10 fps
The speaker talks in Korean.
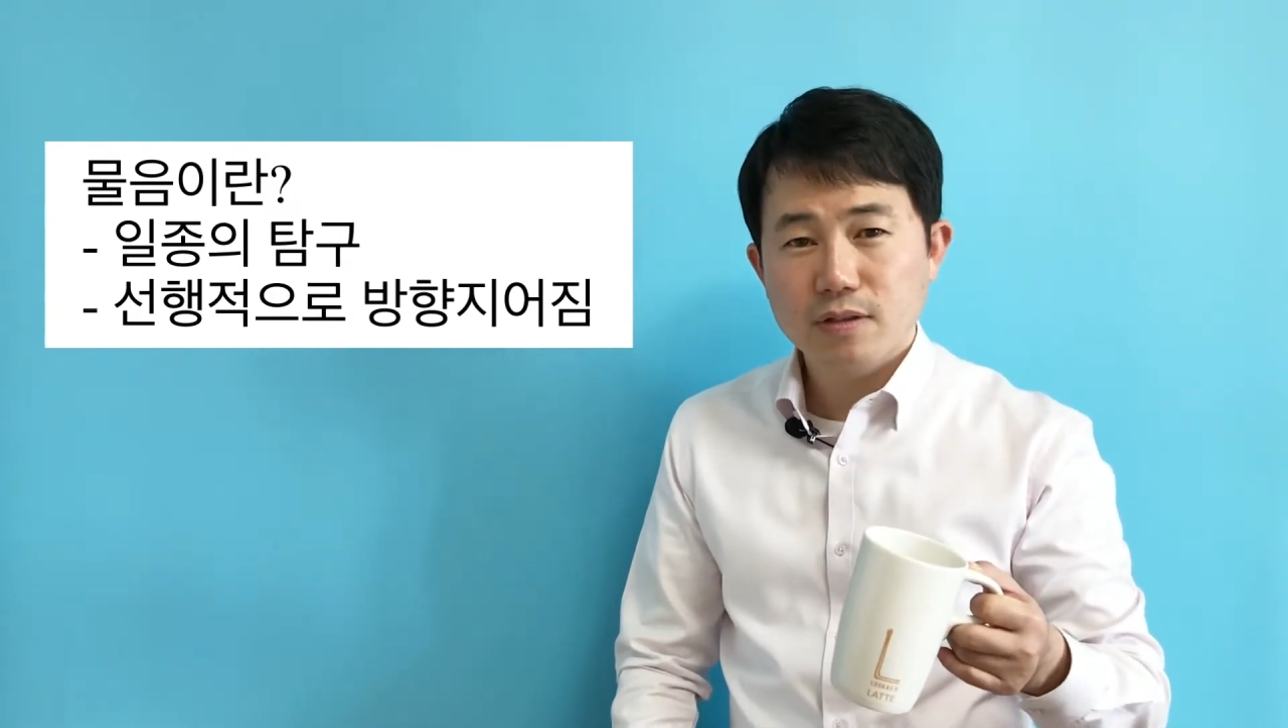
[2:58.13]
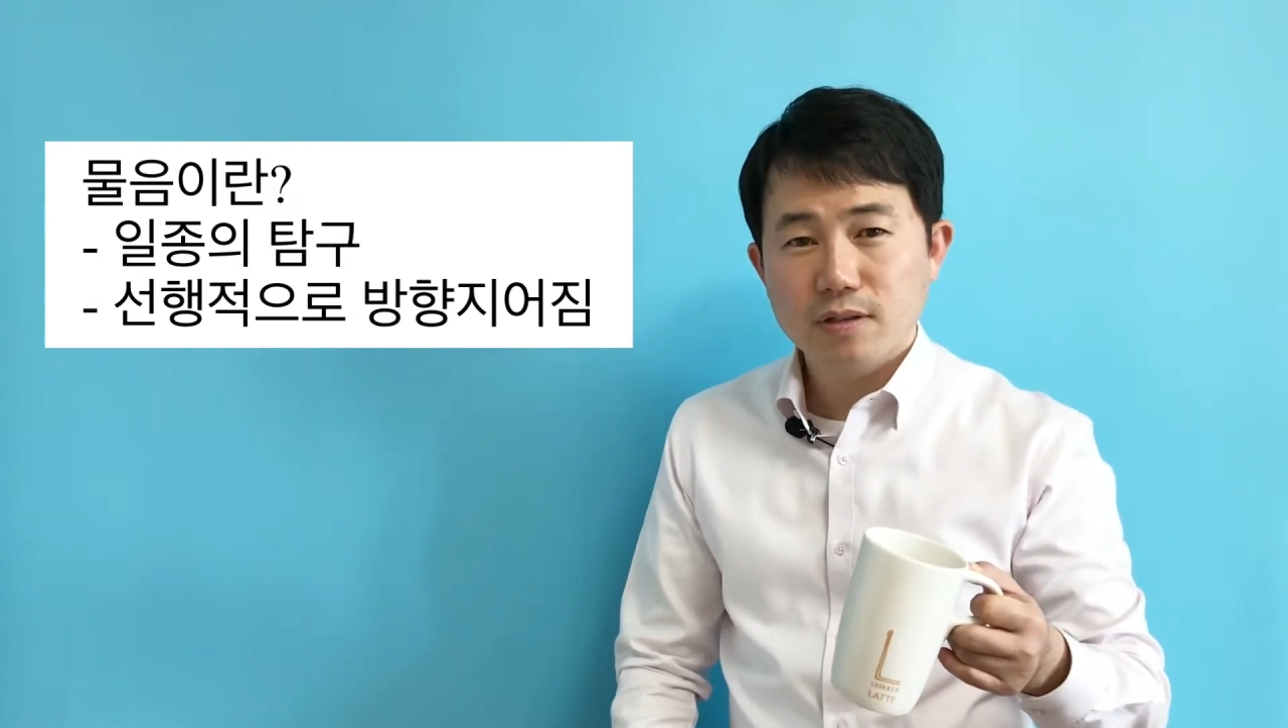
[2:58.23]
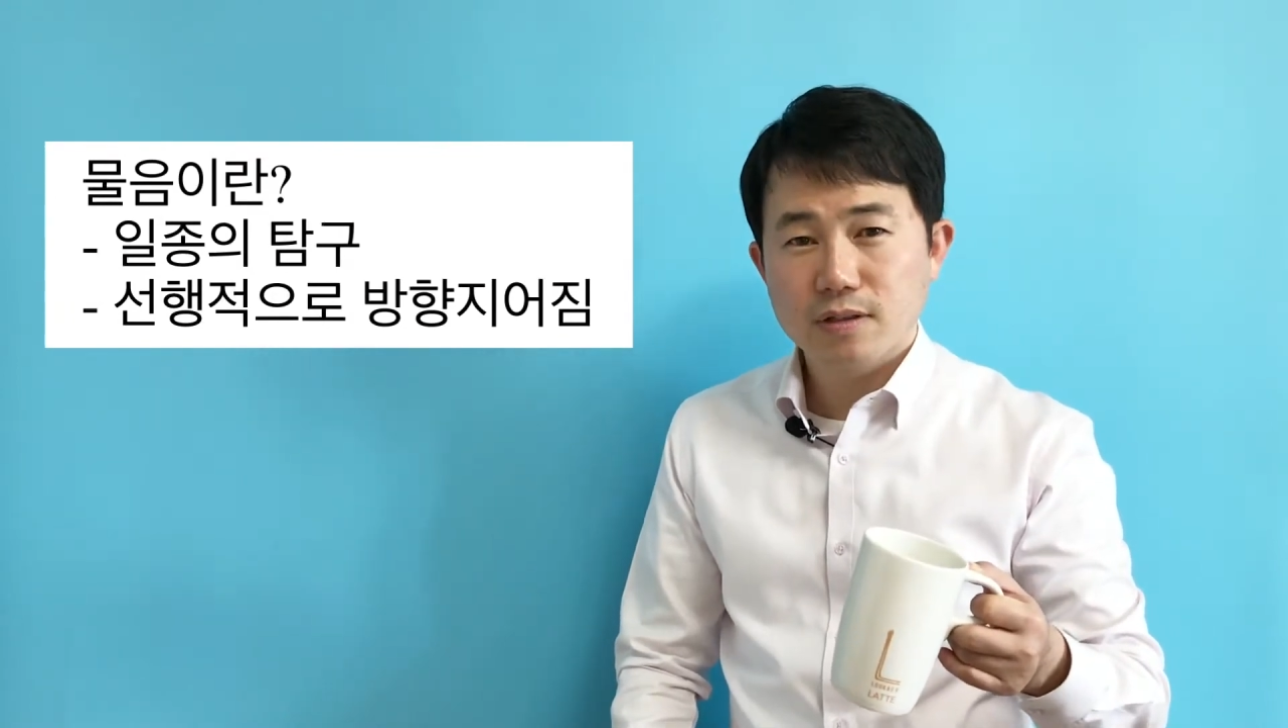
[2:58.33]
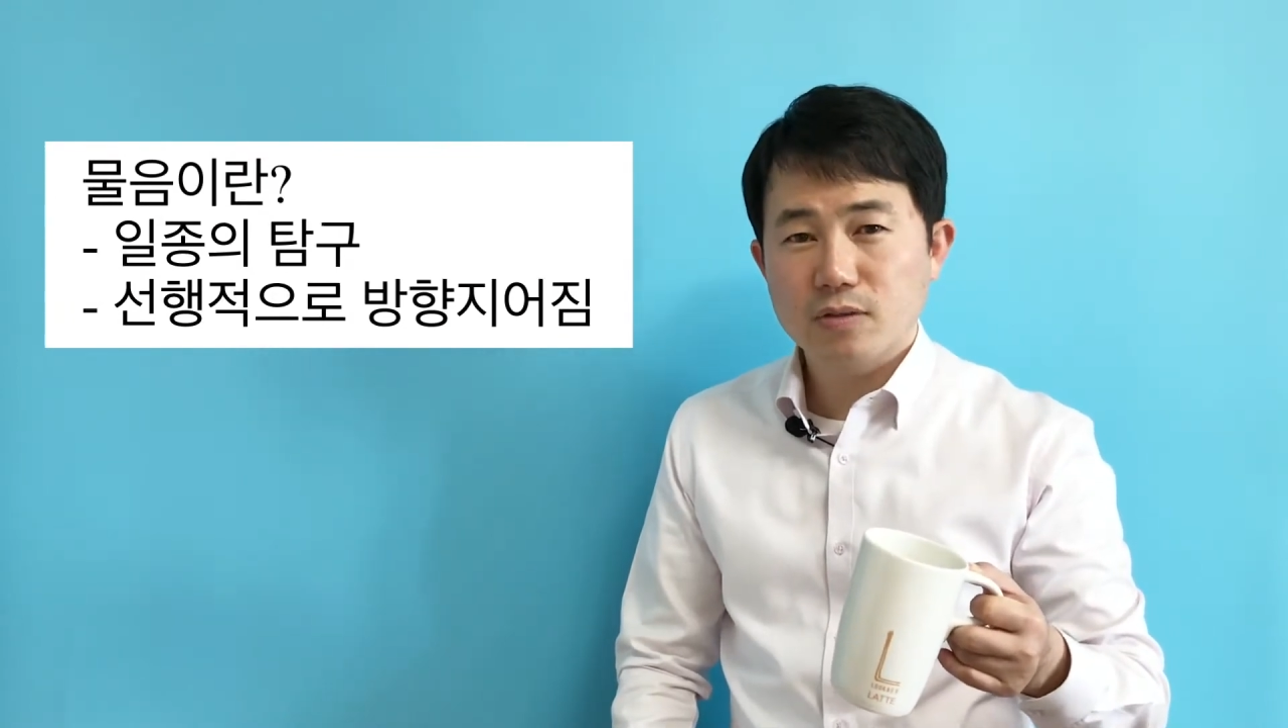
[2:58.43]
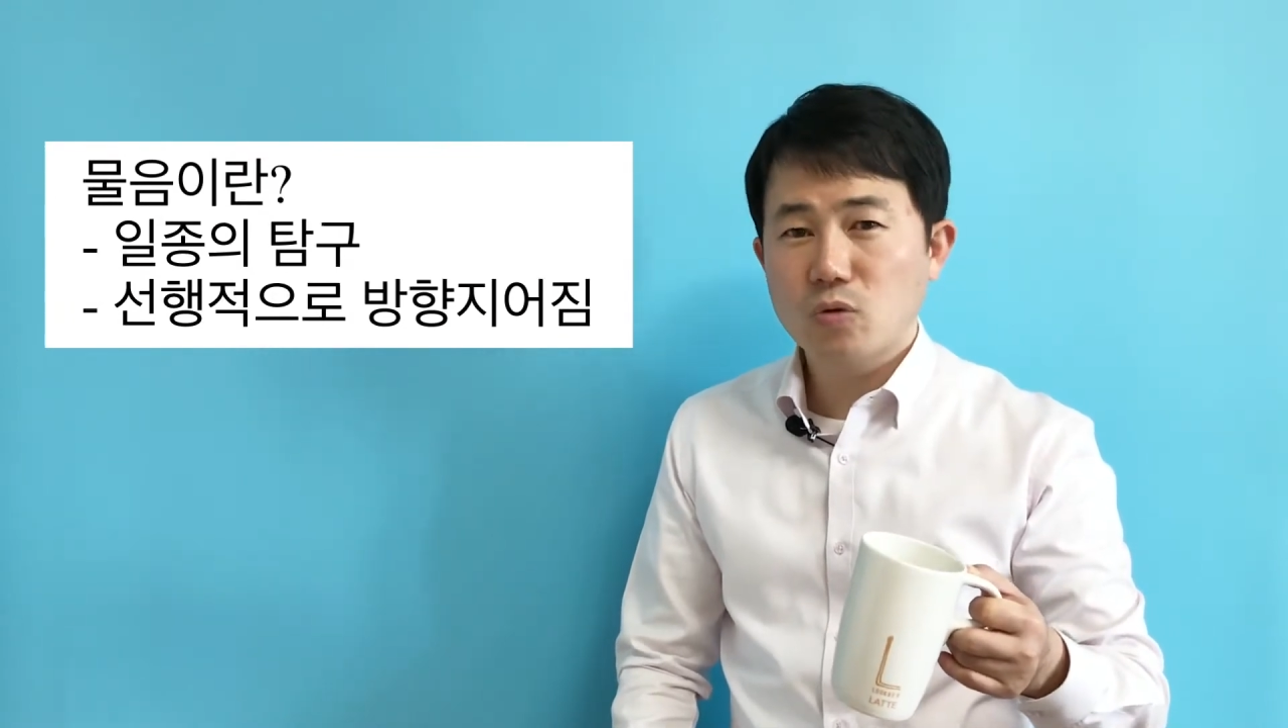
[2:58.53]

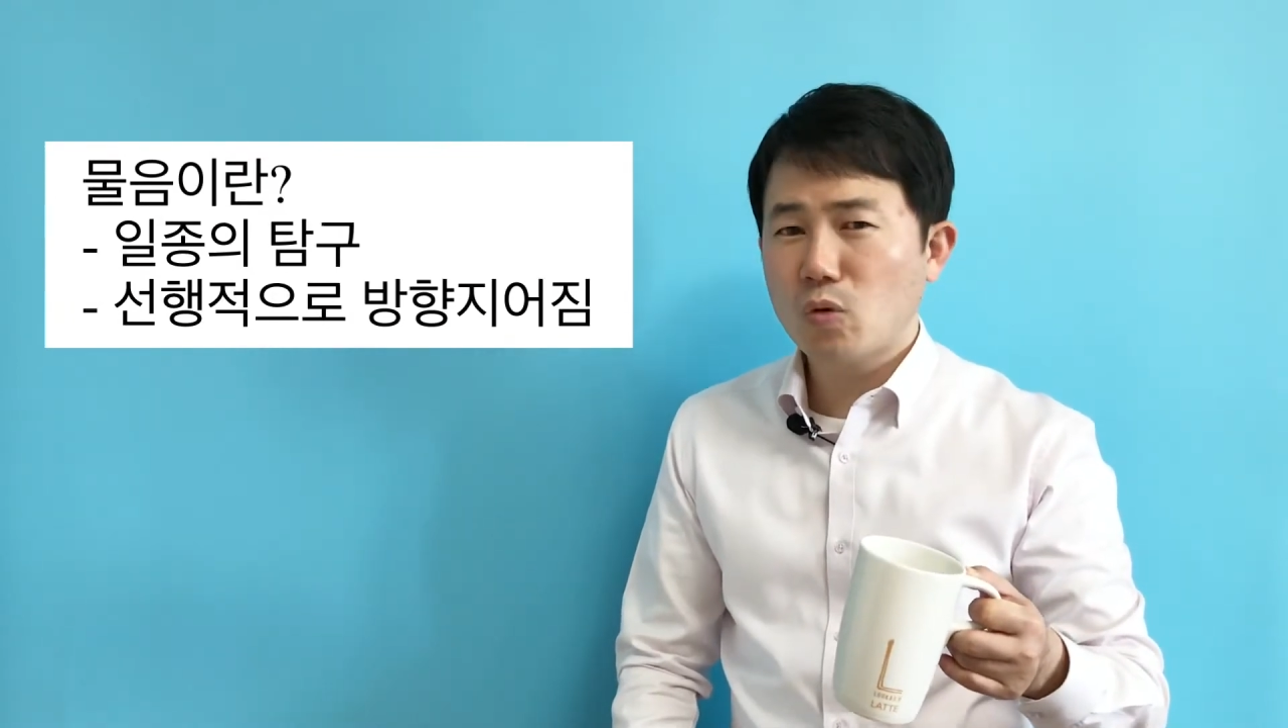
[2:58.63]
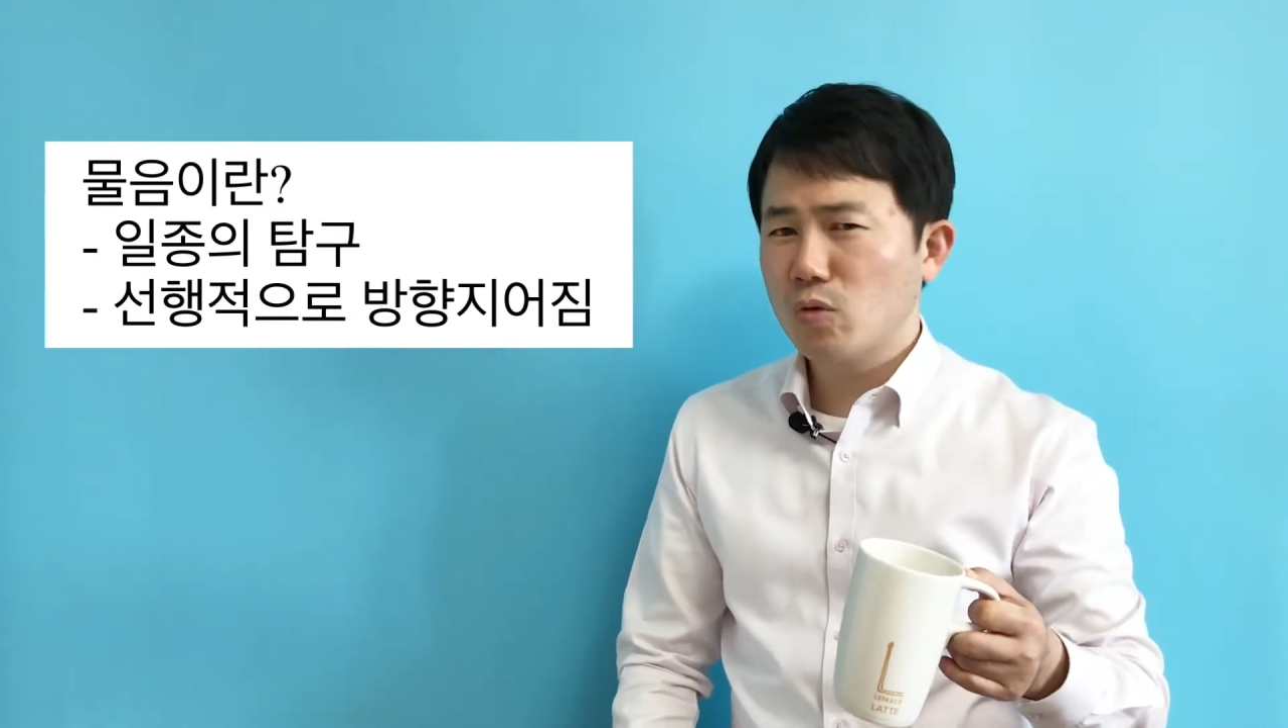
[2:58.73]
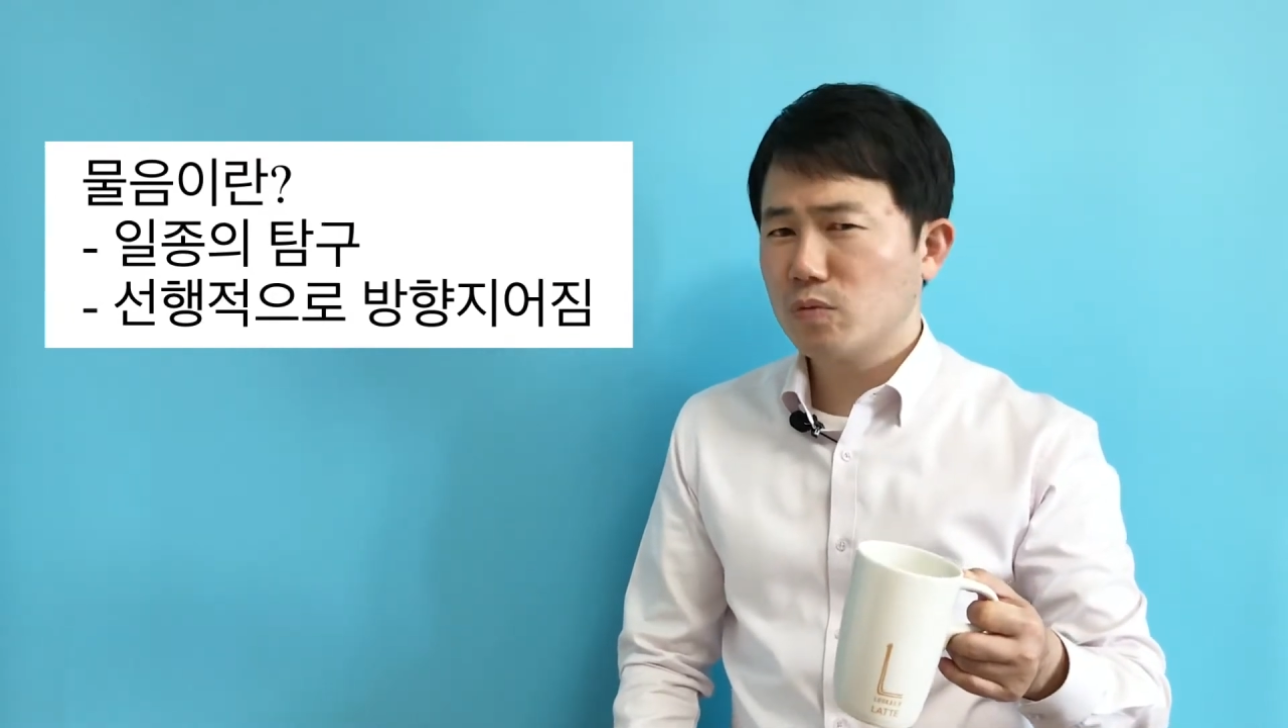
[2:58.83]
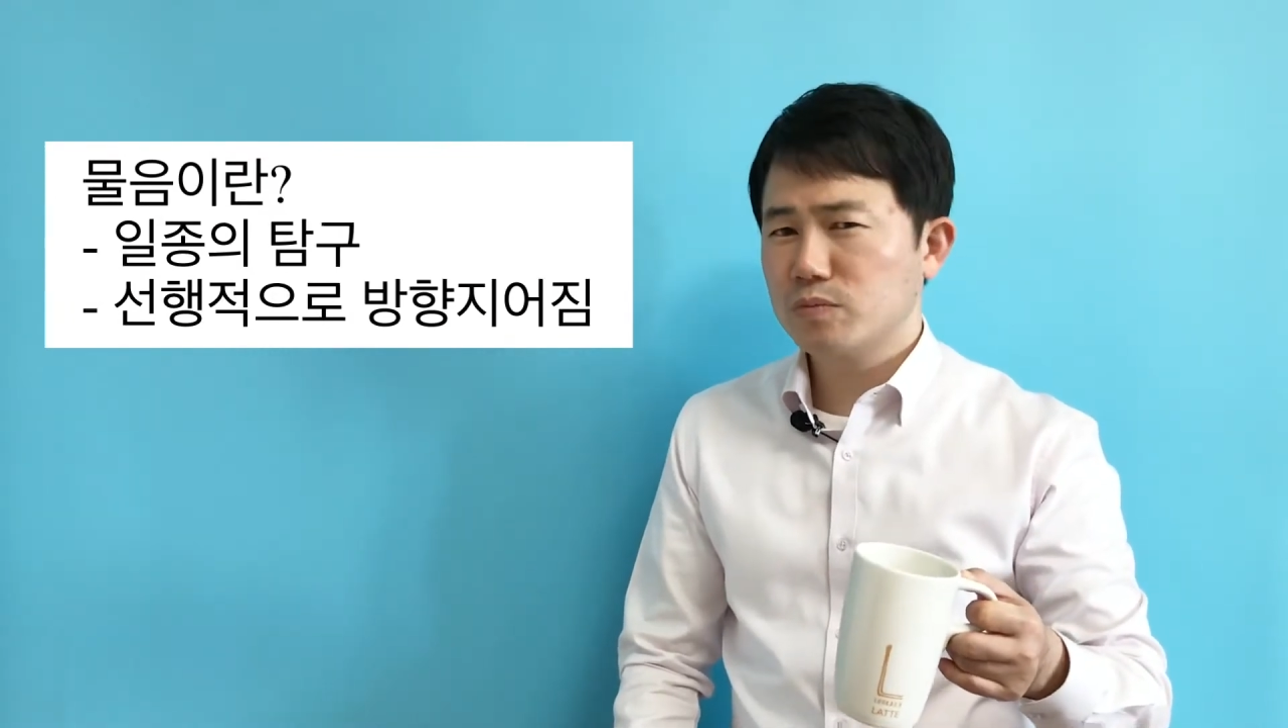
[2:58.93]
라고